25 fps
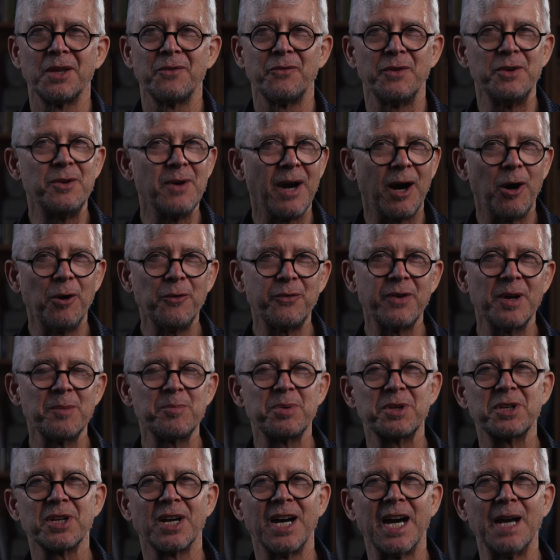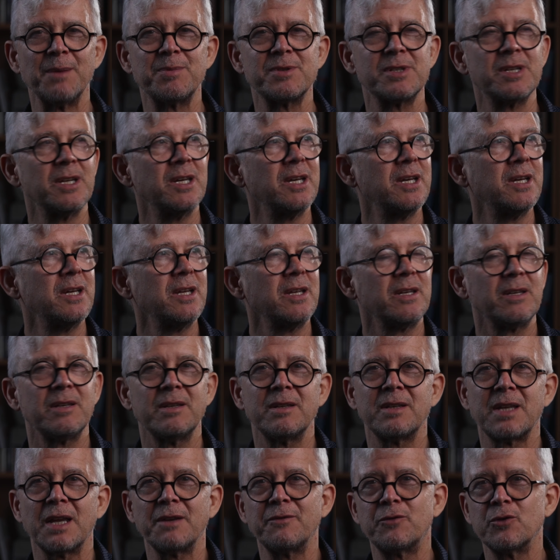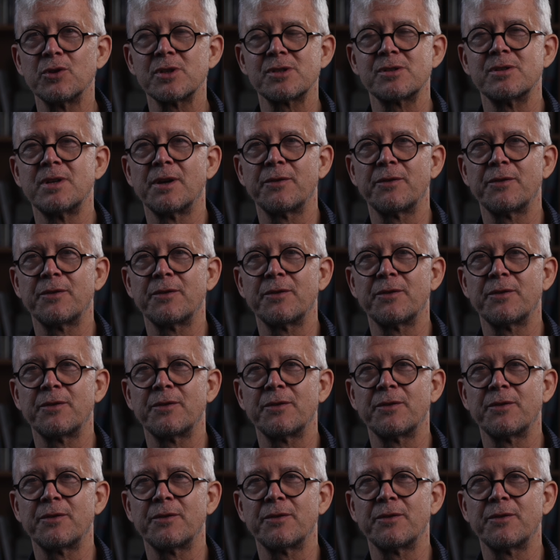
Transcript: Wenn du Aufwand betreibst, dann wirst